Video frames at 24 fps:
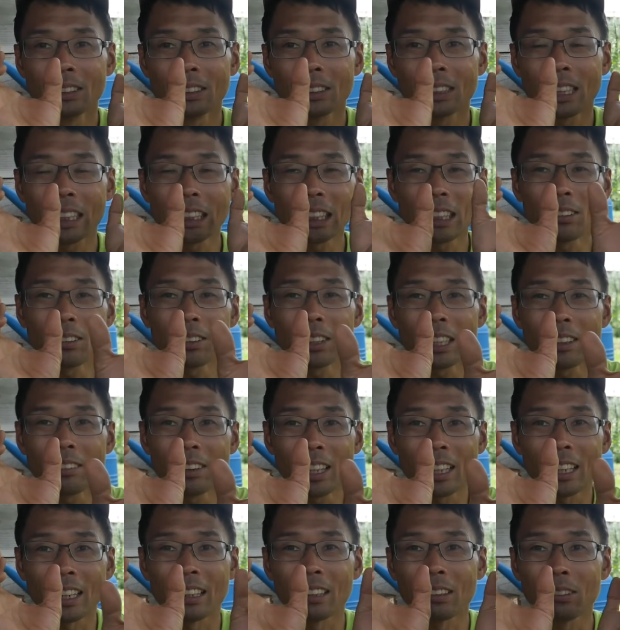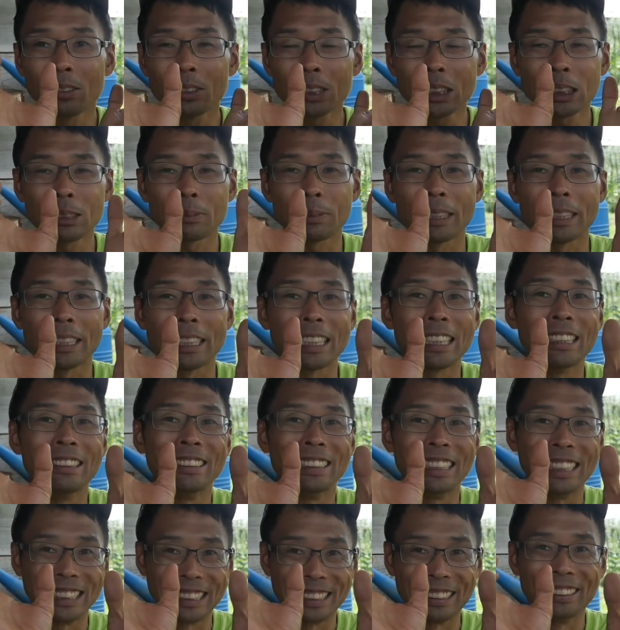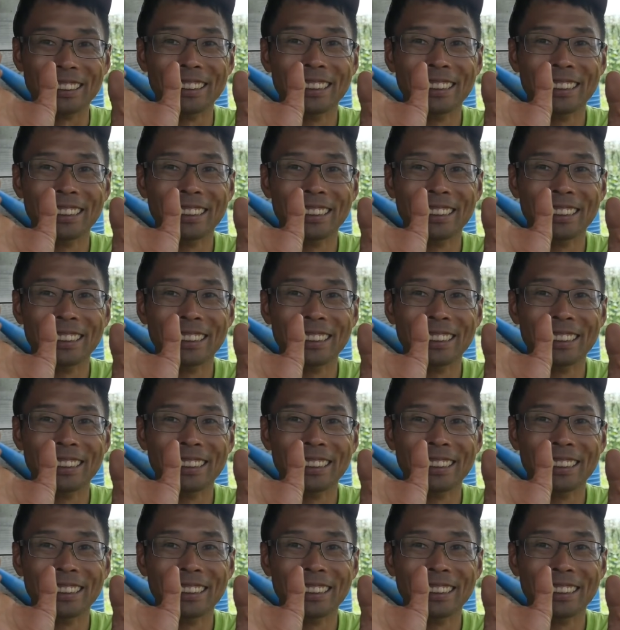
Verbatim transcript: 片親はおしべできるんですよ。